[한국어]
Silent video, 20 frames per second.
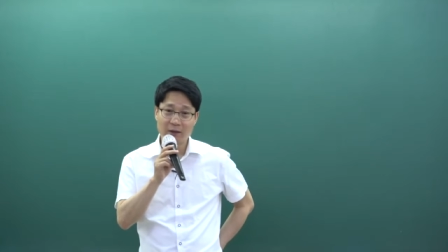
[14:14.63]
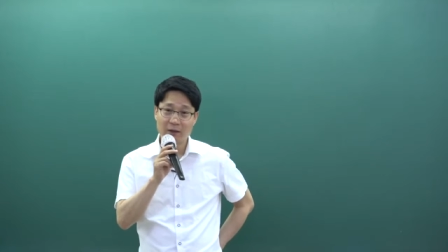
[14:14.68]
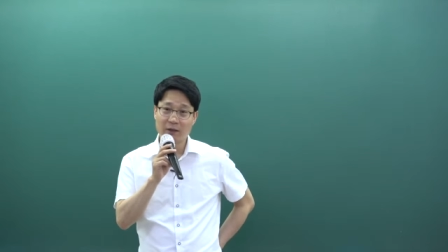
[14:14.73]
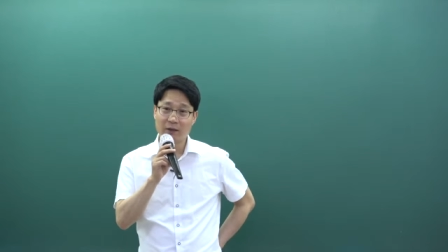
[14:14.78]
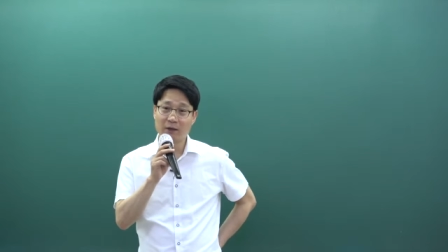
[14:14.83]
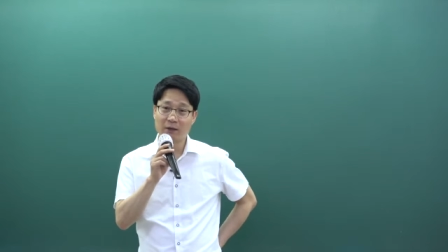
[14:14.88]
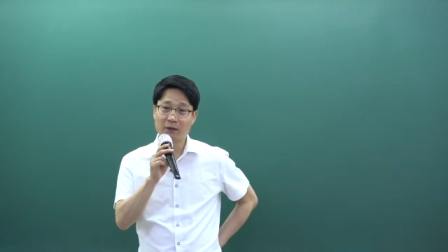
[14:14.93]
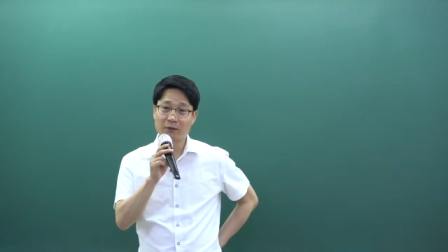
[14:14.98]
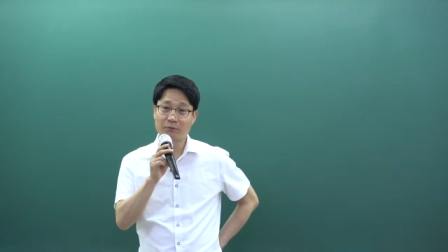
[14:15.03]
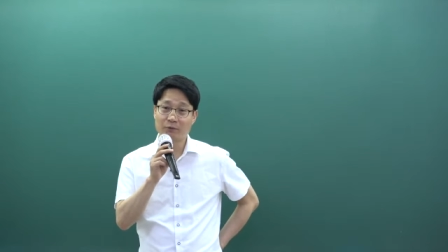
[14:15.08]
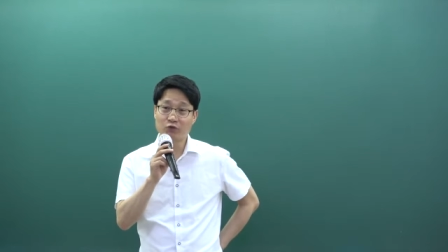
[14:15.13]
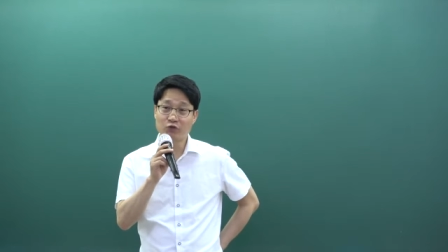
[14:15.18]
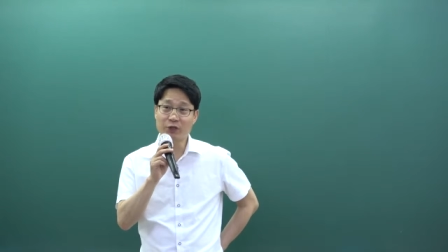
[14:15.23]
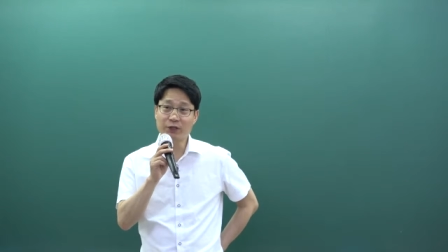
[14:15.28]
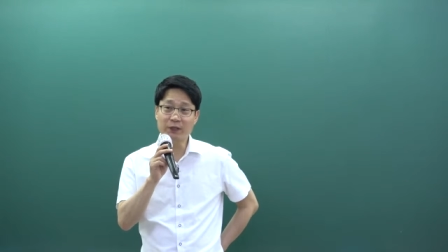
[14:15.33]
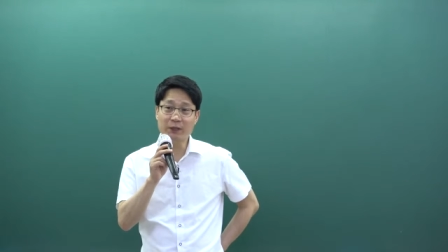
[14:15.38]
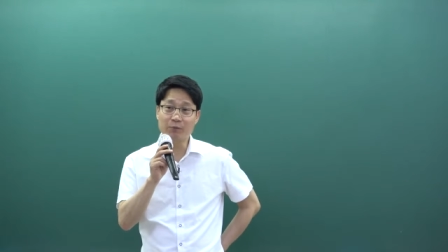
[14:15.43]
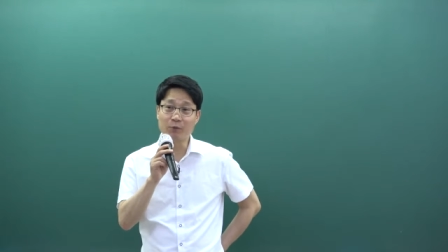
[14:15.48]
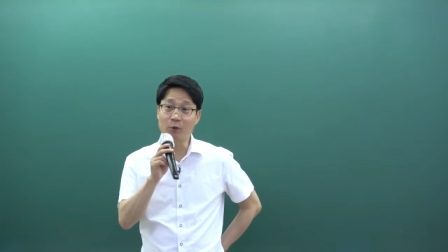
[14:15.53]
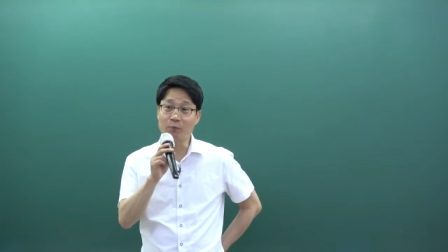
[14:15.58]
예,
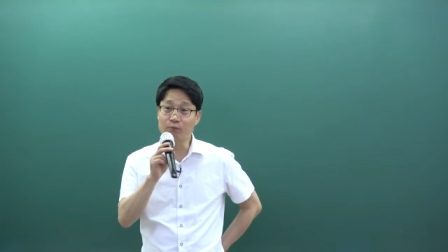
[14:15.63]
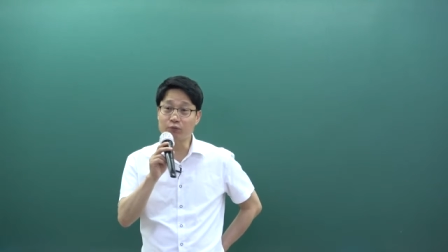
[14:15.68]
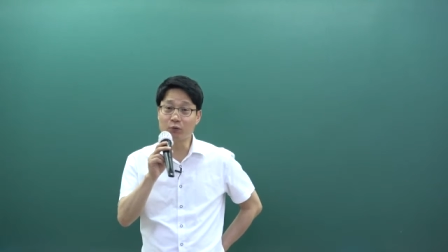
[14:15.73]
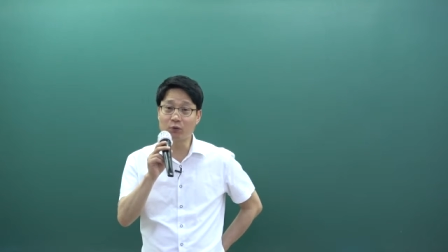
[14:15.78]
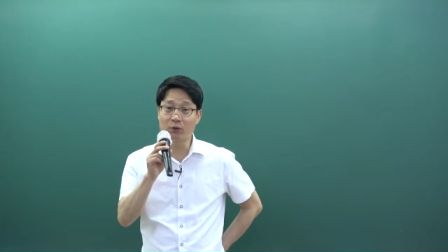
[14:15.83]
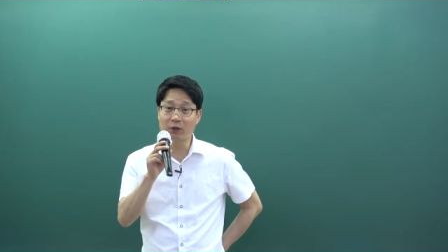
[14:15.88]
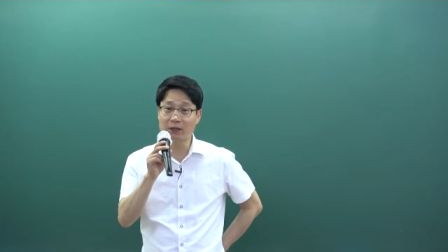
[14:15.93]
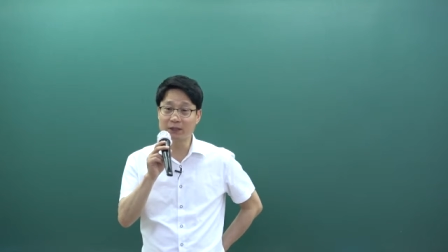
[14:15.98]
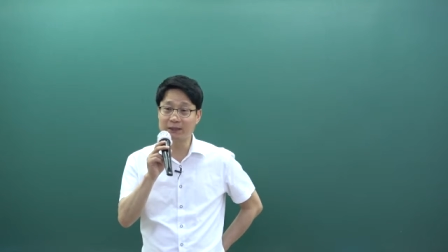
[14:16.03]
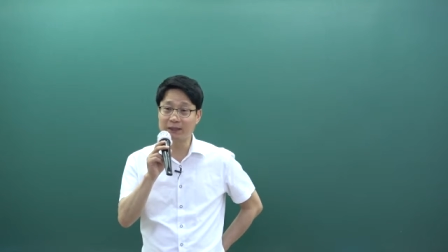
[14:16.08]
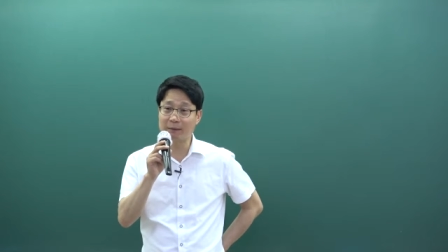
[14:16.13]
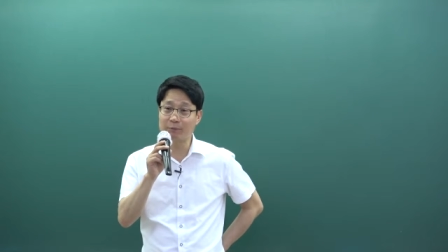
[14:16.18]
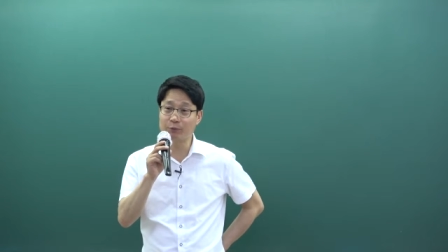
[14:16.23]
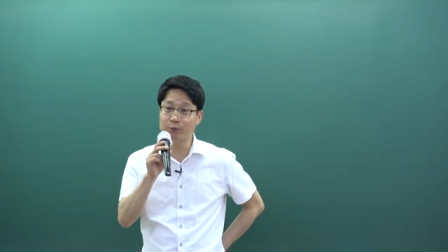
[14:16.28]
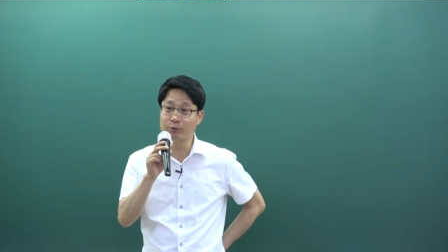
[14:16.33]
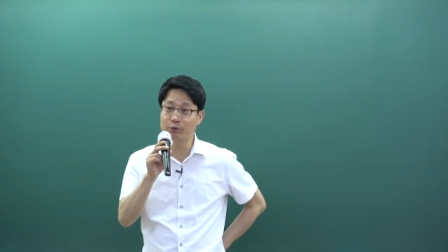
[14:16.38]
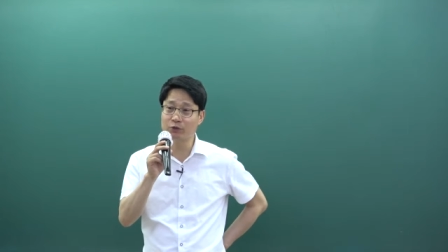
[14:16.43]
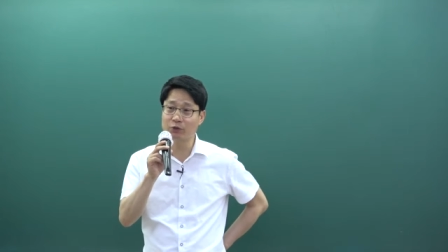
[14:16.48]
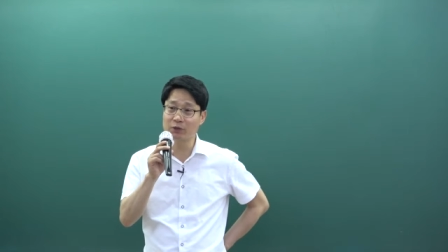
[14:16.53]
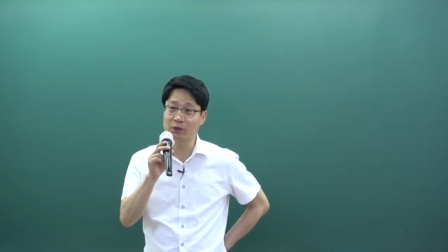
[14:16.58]
최대 몇 프로까지
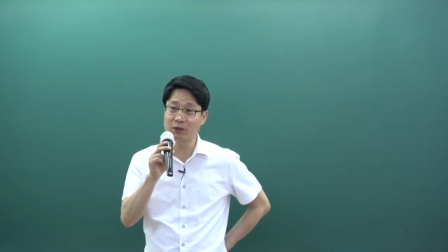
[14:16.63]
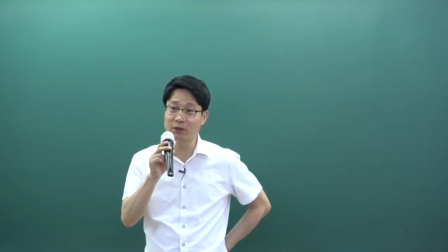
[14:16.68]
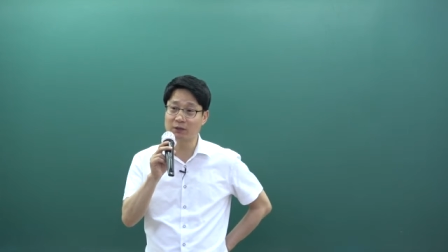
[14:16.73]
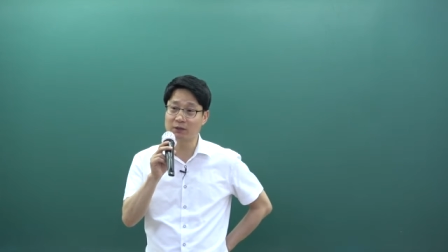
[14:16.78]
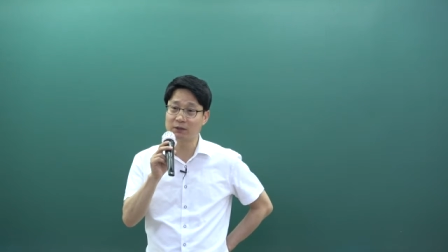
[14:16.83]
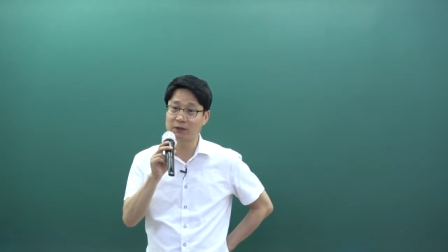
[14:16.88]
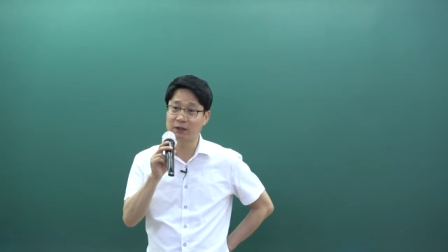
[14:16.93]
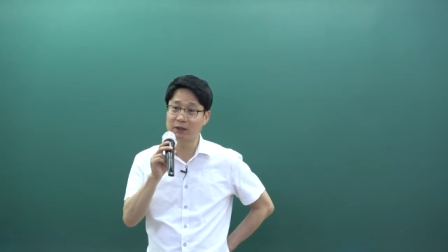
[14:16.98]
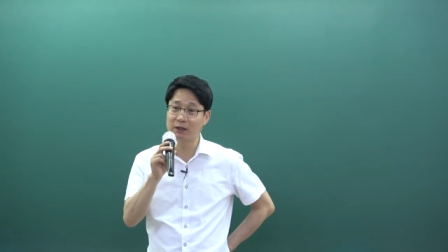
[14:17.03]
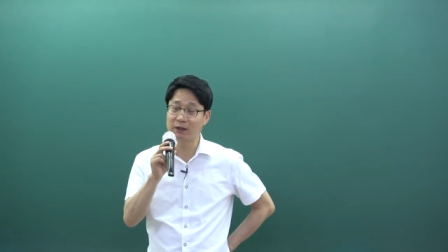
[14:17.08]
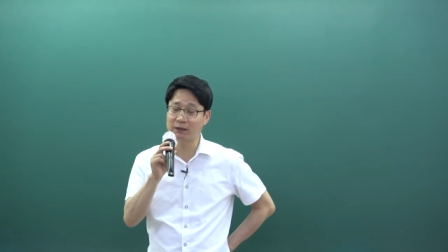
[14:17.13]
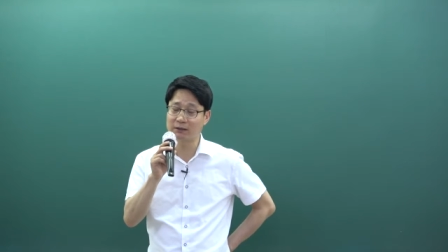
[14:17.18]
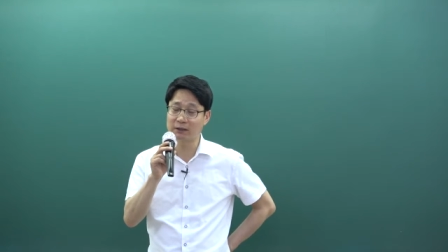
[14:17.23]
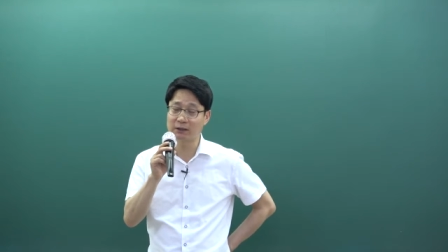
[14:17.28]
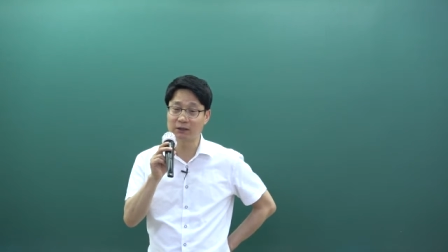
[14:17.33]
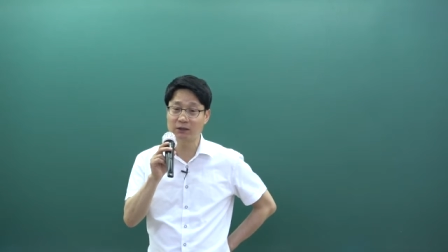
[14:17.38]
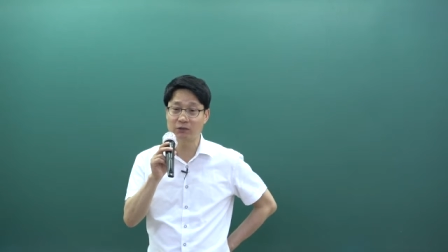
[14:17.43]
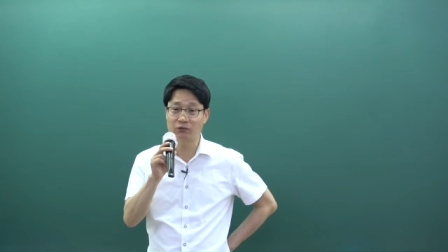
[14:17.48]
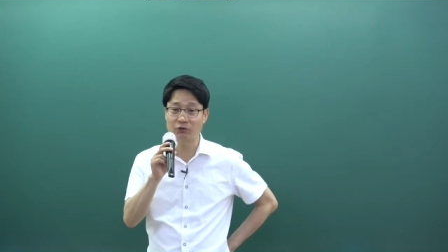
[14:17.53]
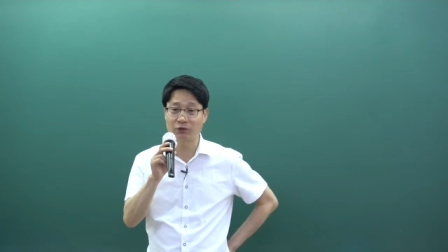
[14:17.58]
납부불성 현세가
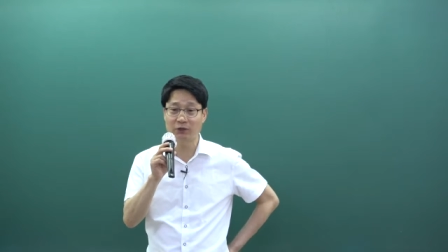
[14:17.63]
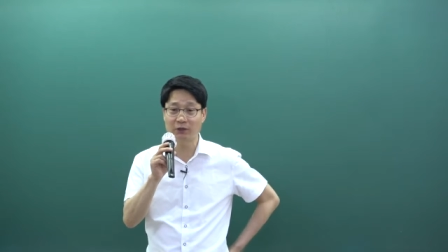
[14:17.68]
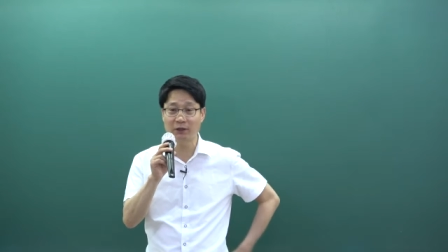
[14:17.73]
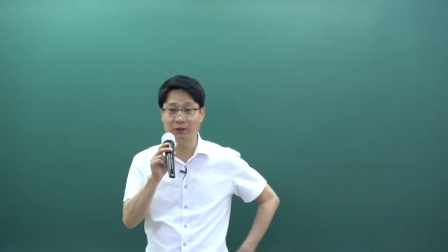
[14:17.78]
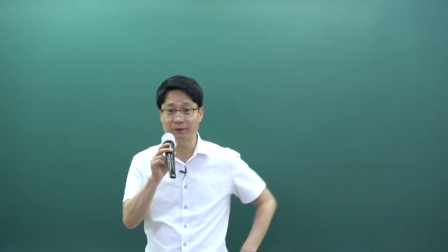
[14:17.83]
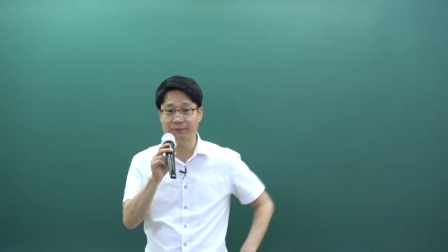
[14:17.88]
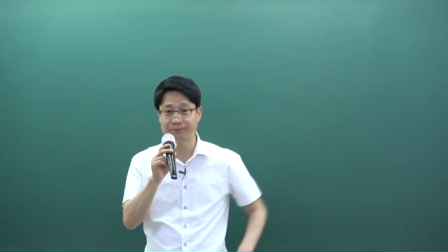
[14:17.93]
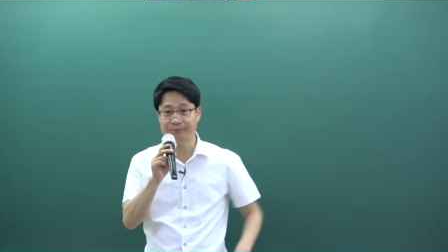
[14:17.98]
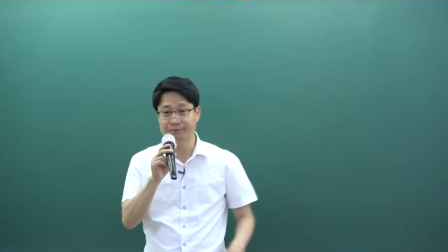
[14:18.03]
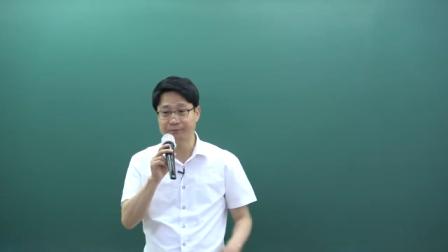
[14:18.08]
가산될 수 있다?